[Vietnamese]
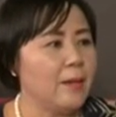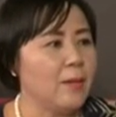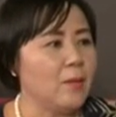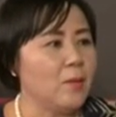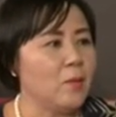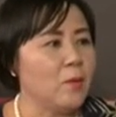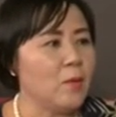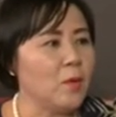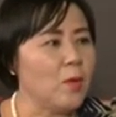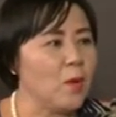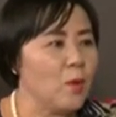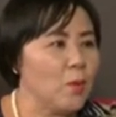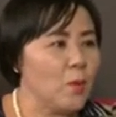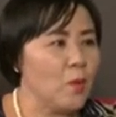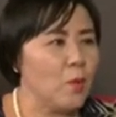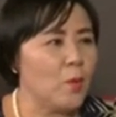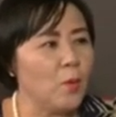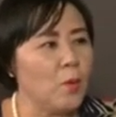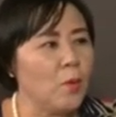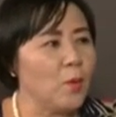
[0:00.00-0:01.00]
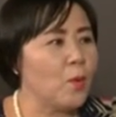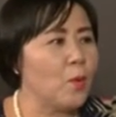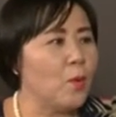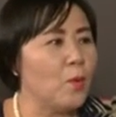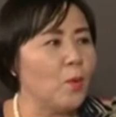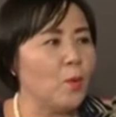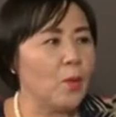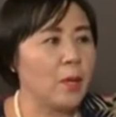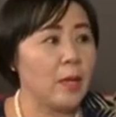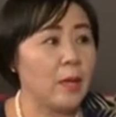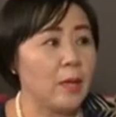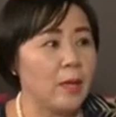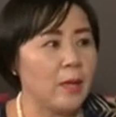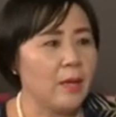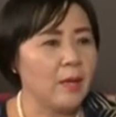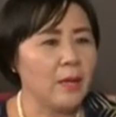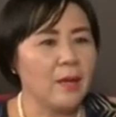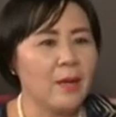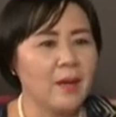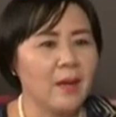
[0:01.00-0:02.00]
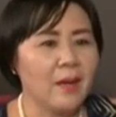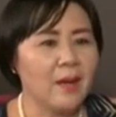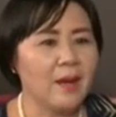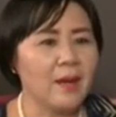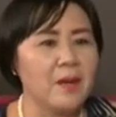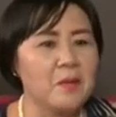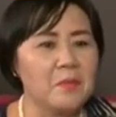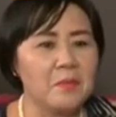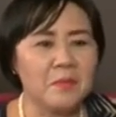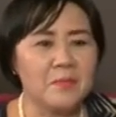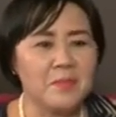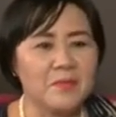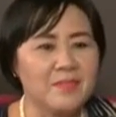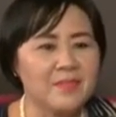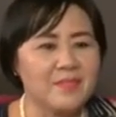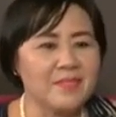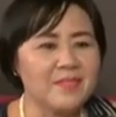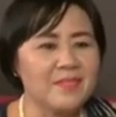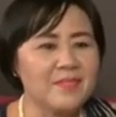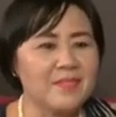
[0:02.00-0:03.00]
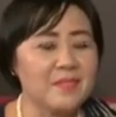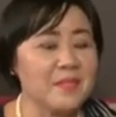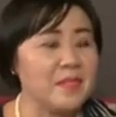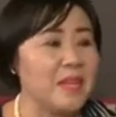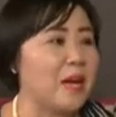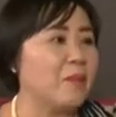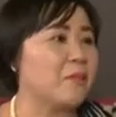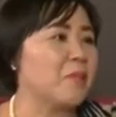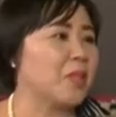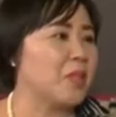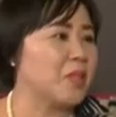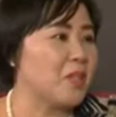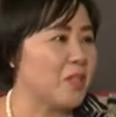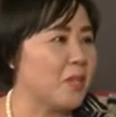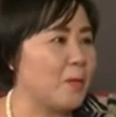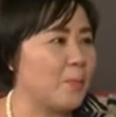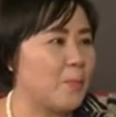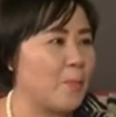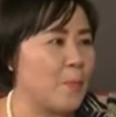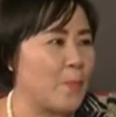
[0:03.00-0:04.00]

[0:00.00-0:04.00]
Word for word: lúc đó lụng khụ lụng khụ rồi không làm được nữa